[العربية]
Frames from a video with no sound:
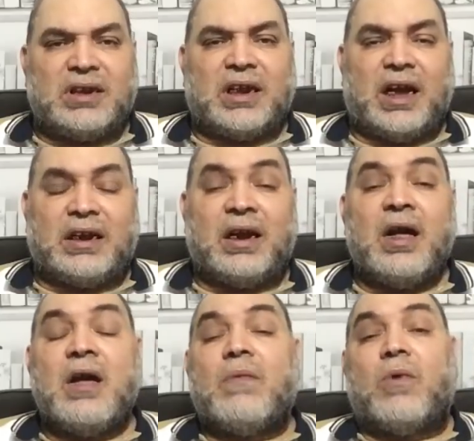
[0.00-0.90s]
إزاي؟
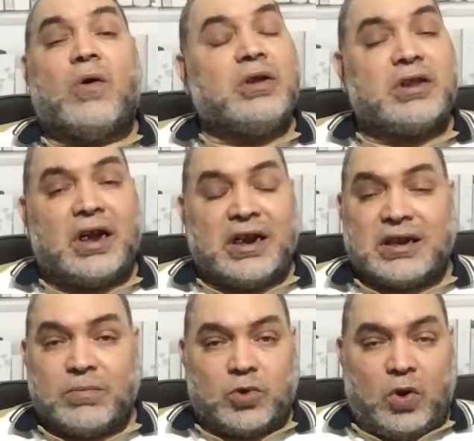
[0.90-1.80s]
ما هو أنت
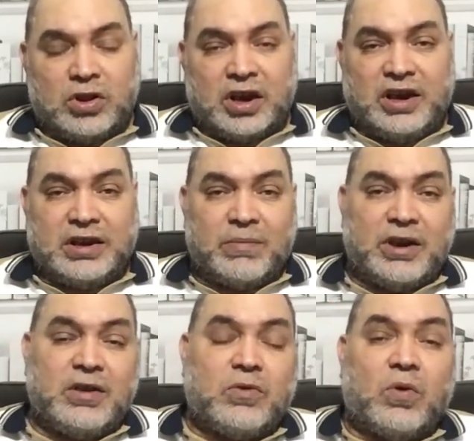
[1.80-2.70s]
لازم تحط
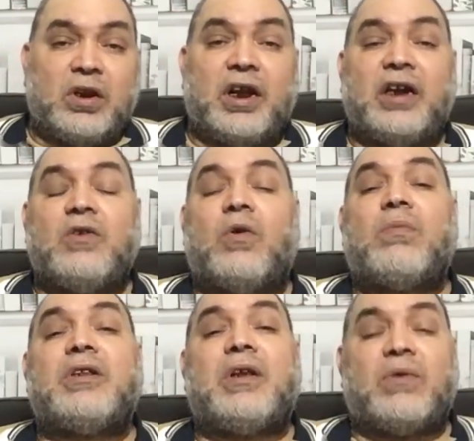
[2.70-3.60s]
الاحتمالين دول لأن
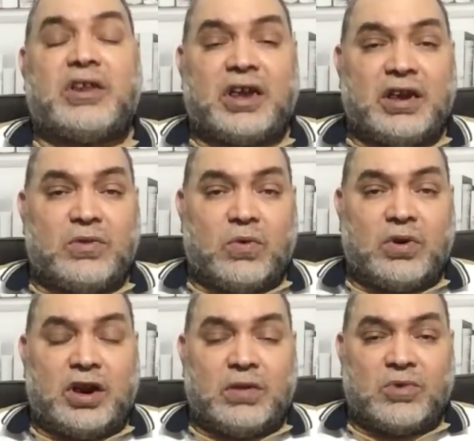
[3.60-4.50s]
هما الدولتين
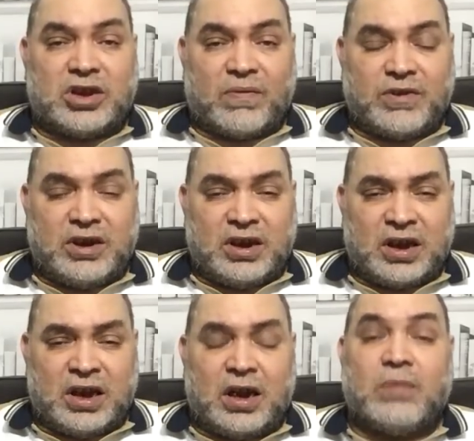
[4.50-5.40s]
دول
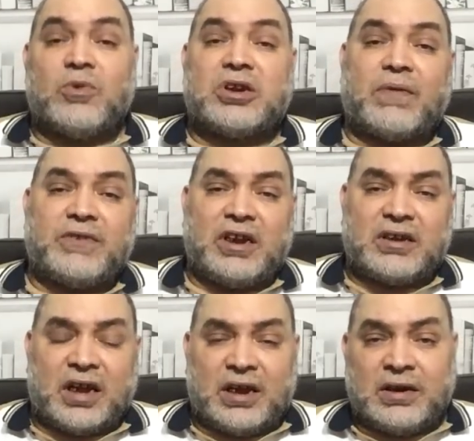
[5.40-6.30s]
المستفيدتين
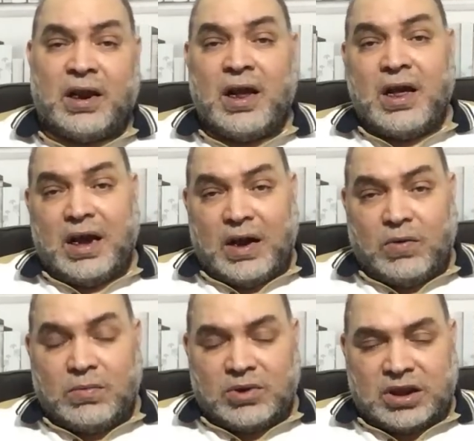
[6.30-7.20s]
المستفيدتان
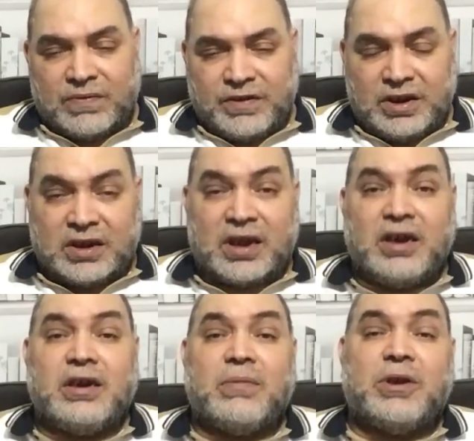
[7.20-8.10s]
أو
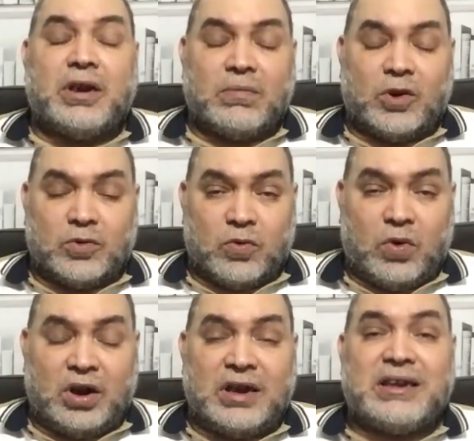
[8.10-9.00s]
المستفيدتين من
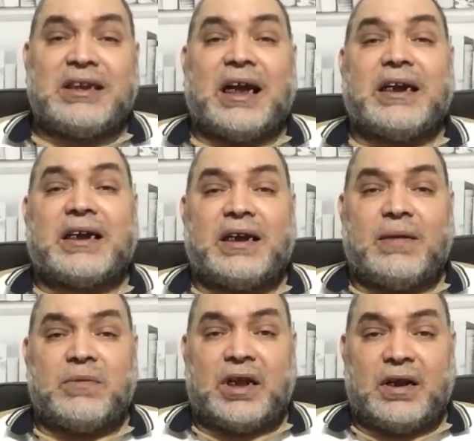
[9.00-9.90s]
الموضوع إزاي
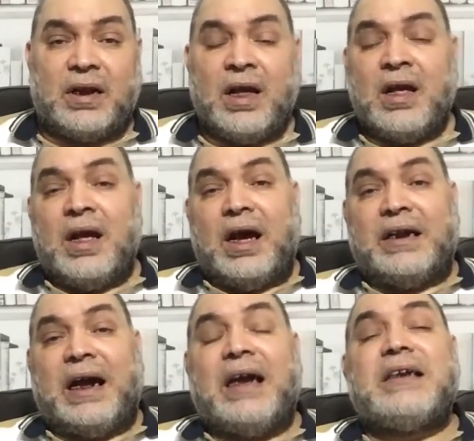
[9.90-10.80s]
الكلام ده؟
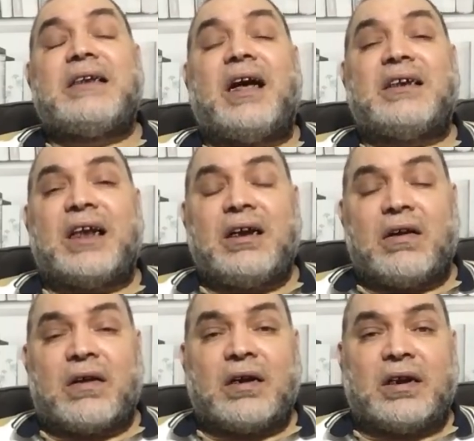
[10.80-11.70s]
أنا عايز
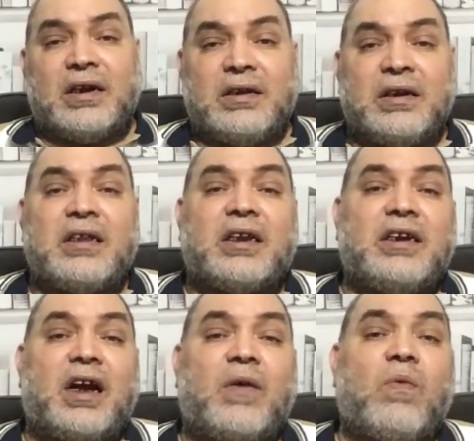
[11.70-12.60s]
أذكرك إن
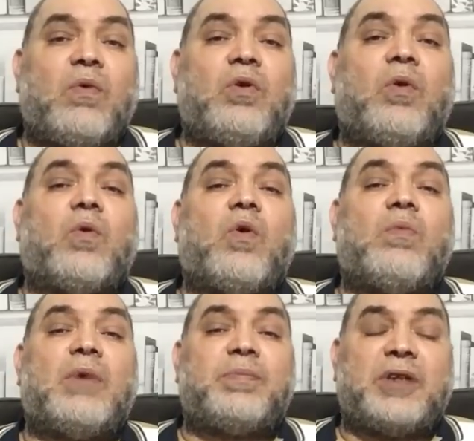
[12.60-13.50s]
نتنياهو
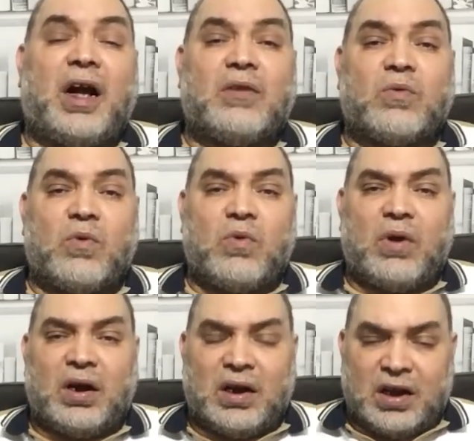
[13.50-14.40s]
والحكومة
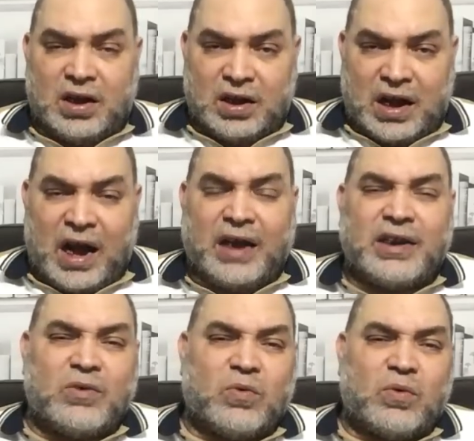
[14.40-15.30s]
بتاعته آه،
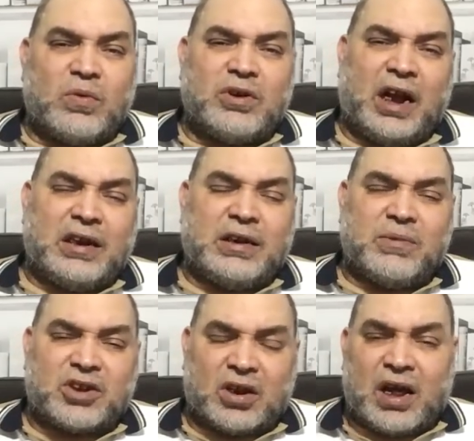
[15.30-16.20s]
أعلنوا يعني
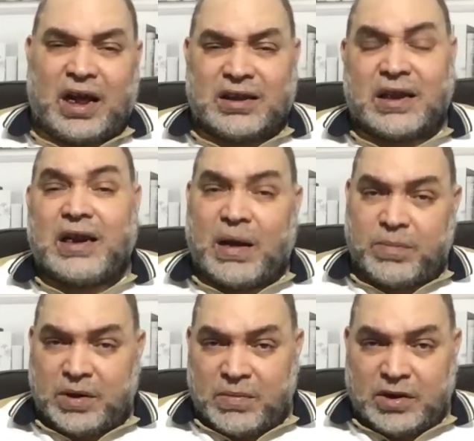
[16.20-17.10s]
بصراحة
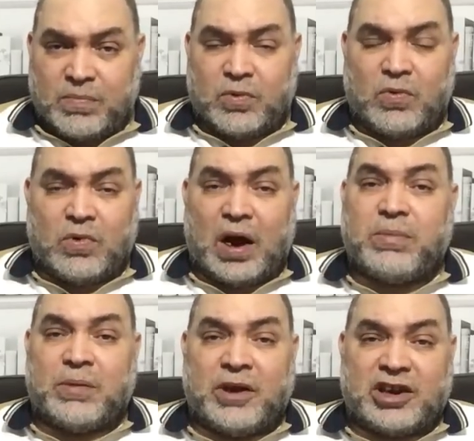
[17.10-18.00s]
قبل ما يبقوا
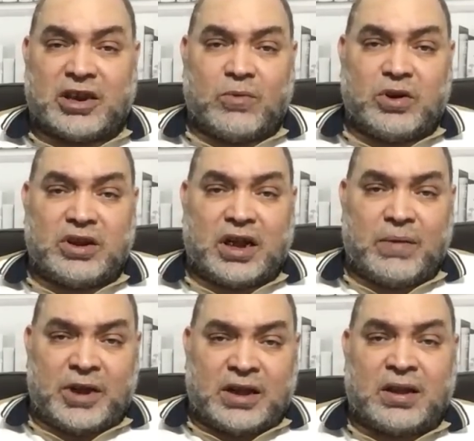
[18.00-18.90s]
قبل ما يكسبوا
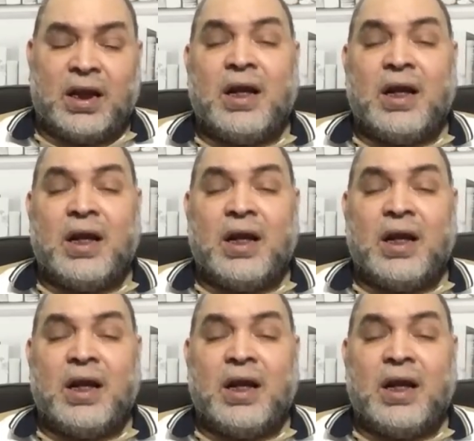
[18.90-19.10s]
الانتخابات